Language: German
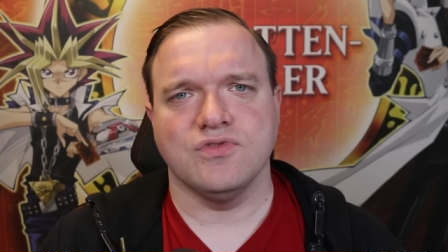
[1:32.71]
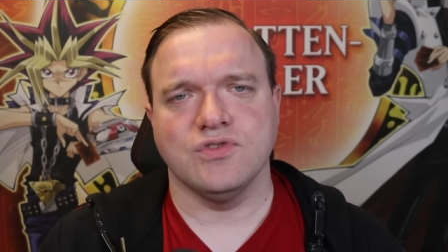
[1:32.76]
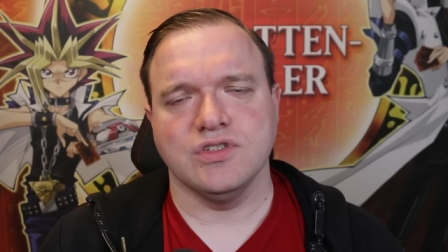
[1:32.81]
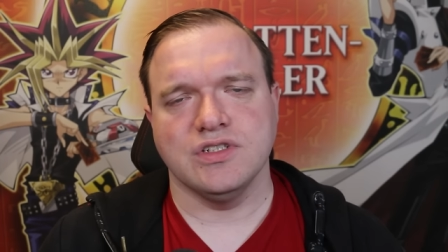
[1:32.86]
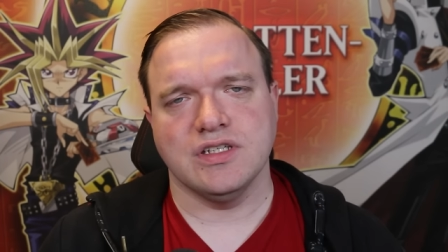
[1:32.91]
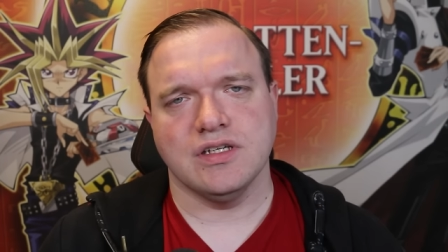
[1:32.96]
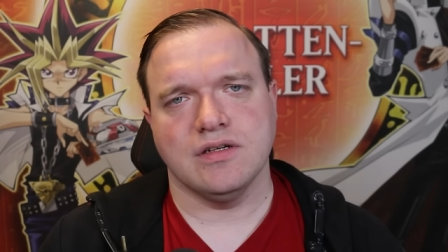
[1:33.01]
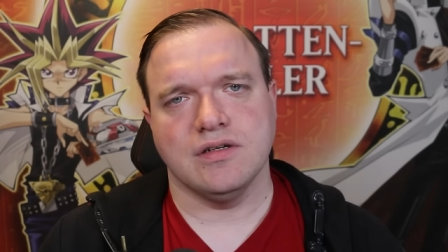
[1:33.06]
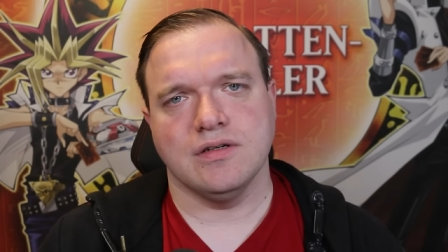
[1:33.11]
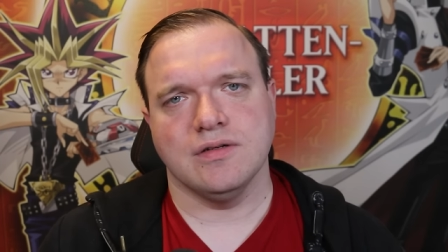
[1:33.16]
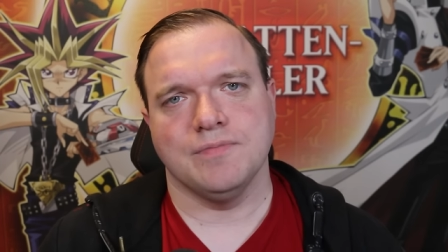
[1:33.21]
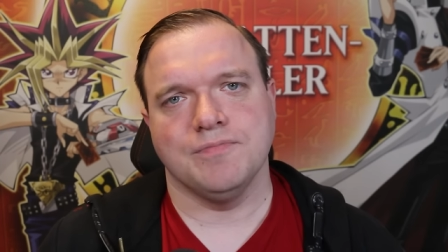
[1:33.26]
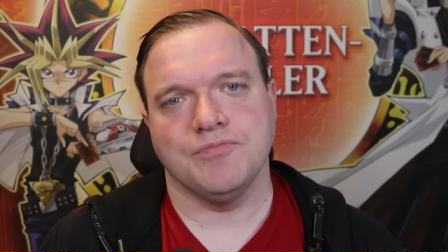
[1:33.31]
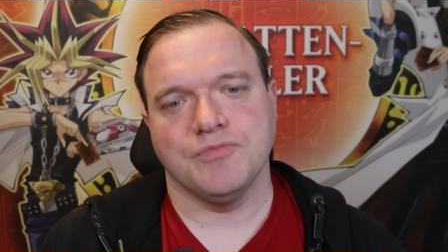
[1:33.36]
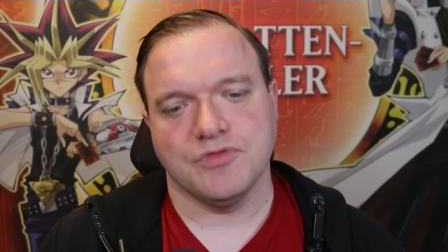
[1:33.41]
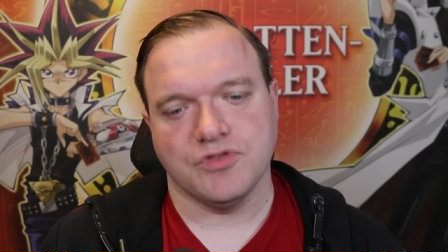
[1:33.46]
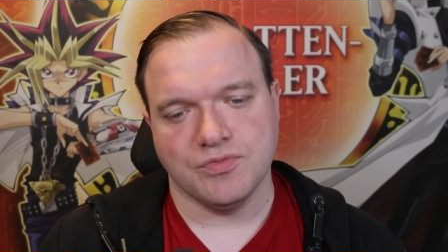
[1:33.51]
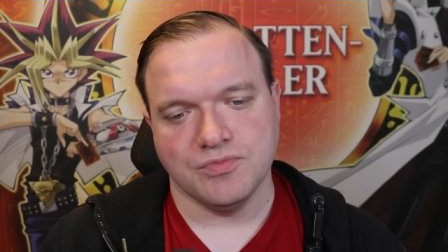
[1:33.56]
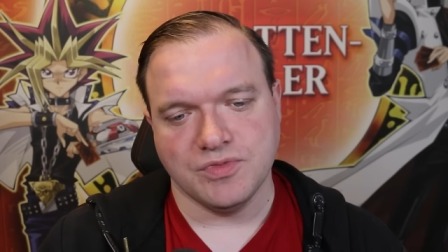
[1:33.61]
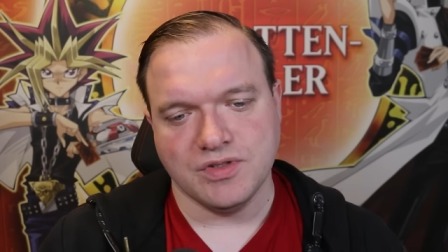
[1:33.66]
wo ich
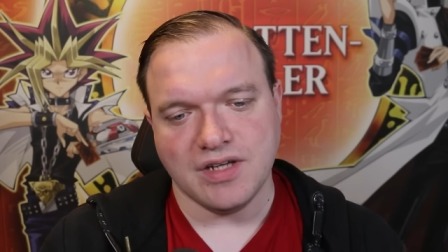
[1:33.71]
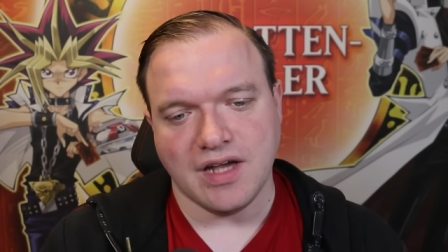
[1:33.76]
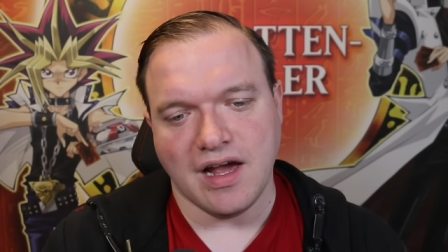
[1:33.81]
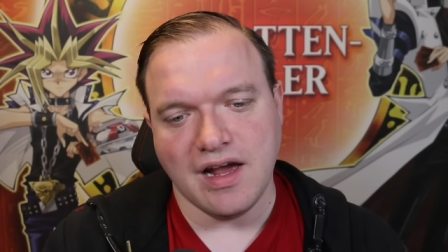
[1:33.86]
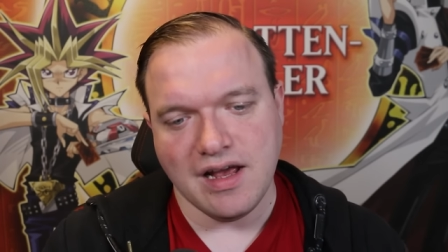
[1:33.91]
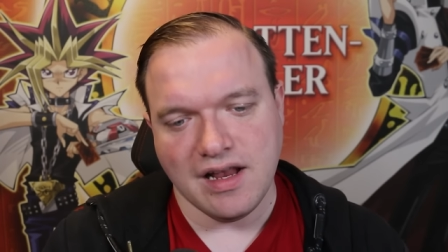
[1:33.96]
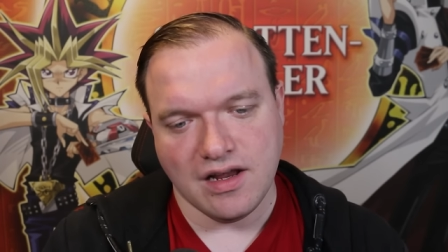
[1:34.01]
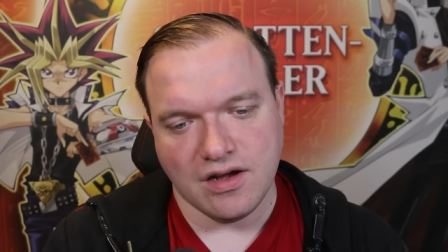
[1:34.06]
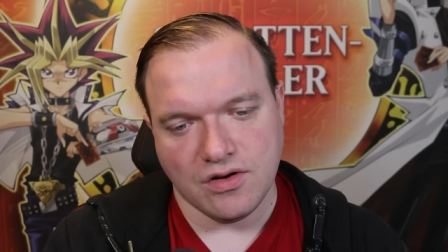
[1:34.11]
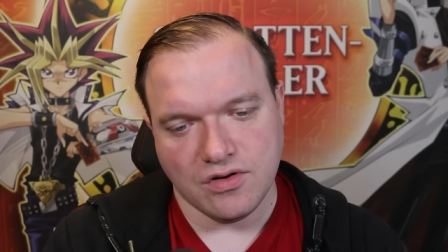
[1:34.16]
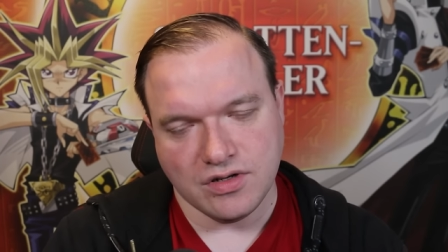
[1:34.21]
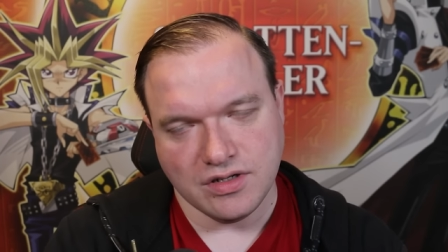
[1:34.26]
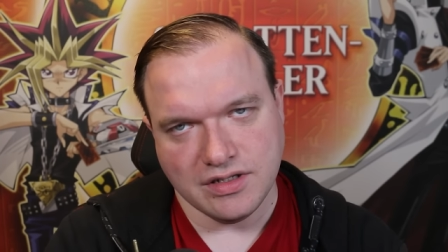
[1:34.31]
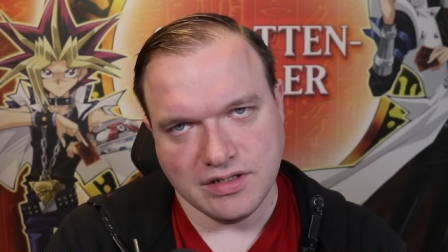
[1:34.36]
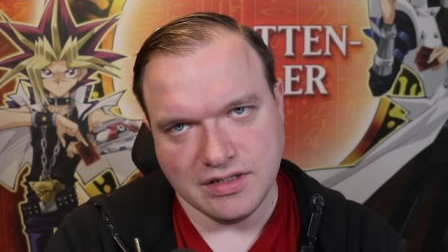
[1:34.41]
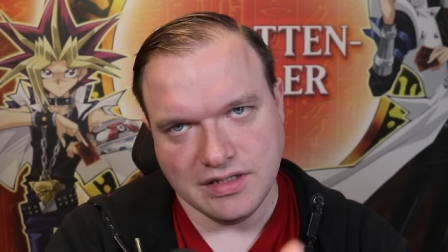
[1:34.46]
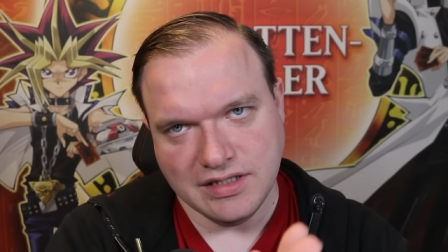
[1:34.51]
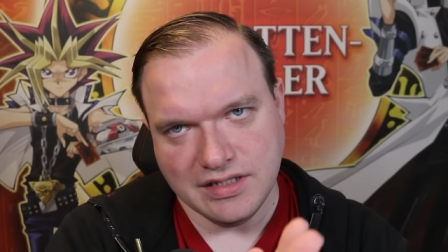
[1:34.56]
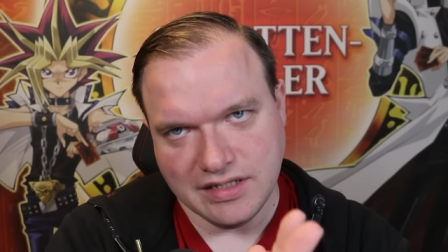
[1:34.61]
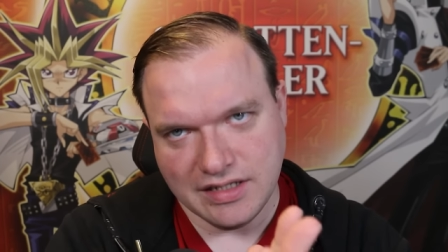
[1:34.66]
ähm, zum Teil auch
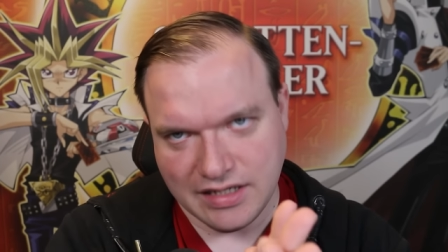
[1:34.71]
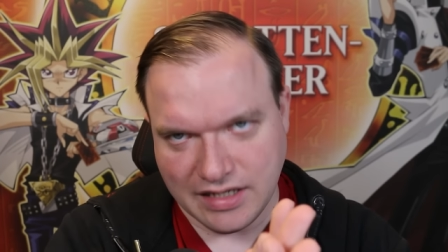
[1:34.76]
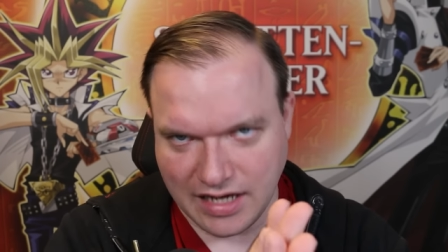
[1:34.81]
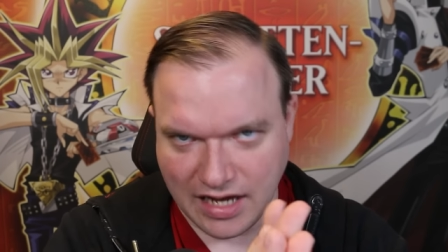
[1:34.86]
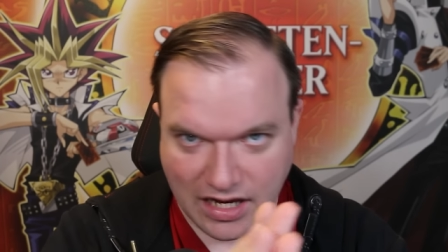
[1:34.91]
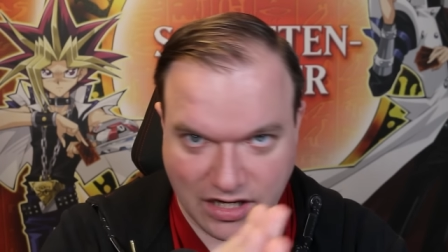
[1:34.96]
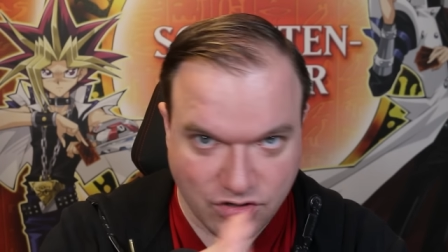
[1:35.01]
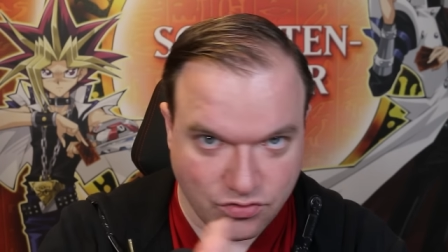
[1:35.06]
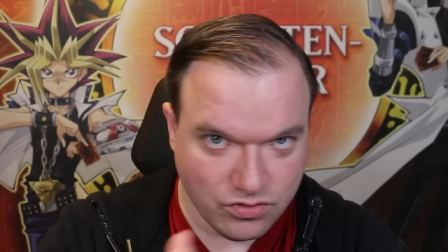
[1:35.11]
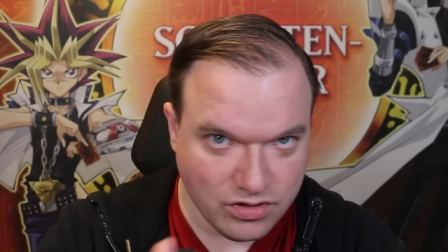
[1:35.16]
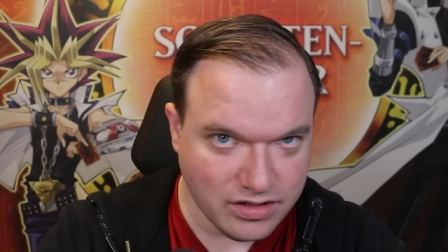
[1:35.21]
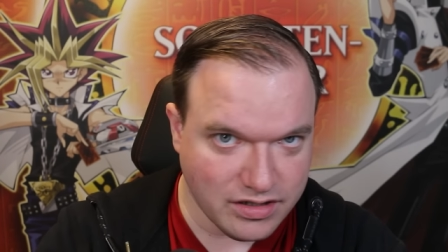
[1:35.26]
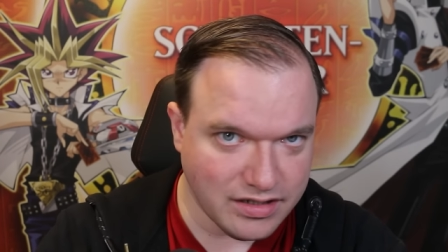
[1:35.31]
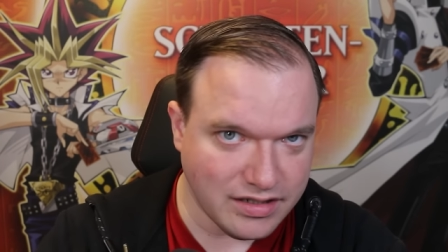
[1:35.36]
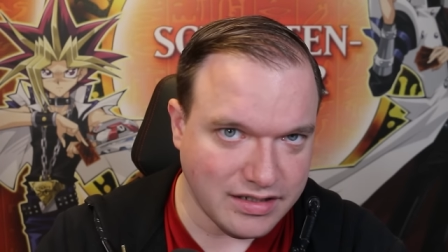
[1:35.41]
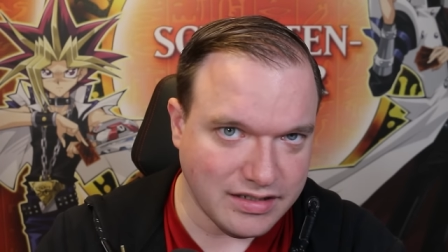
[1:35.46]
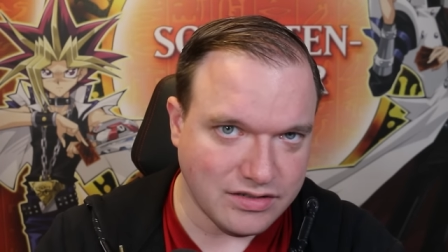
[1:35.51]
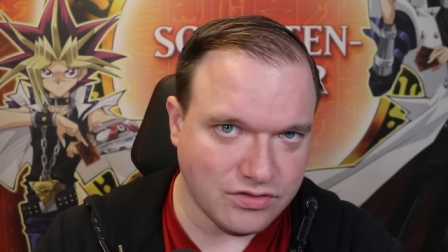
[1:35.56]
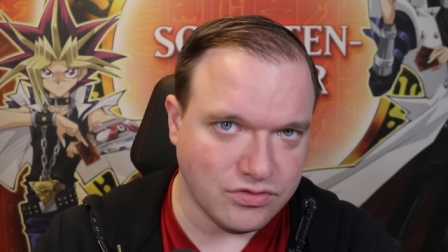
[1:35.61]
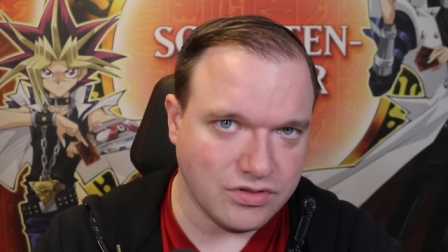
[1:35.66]
in die
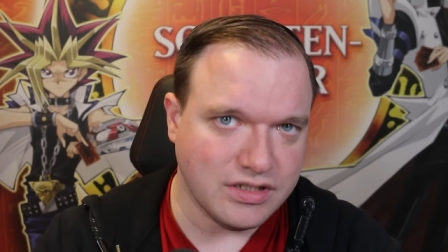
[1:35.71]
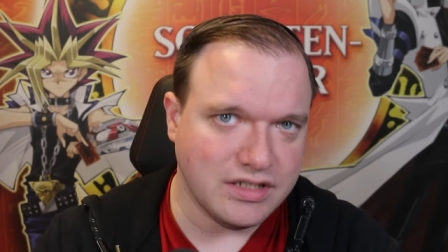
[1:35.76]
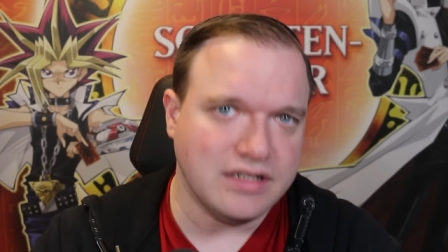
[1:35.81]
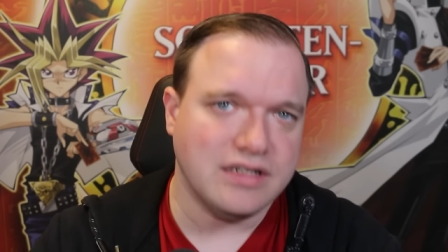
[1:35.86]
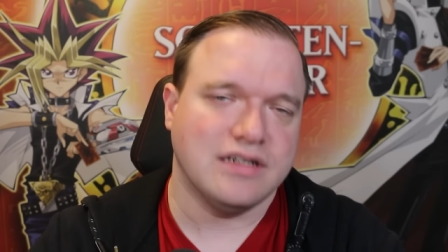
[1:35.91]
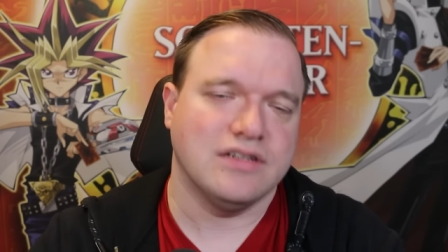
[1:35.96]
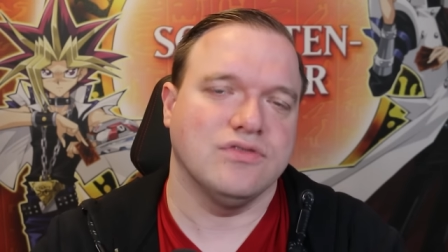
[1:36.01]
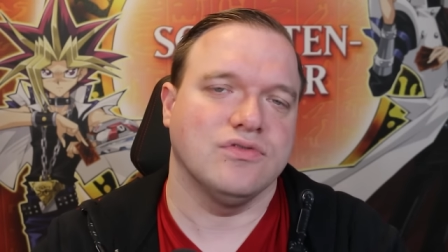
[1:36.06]
casualige Richtung gehe,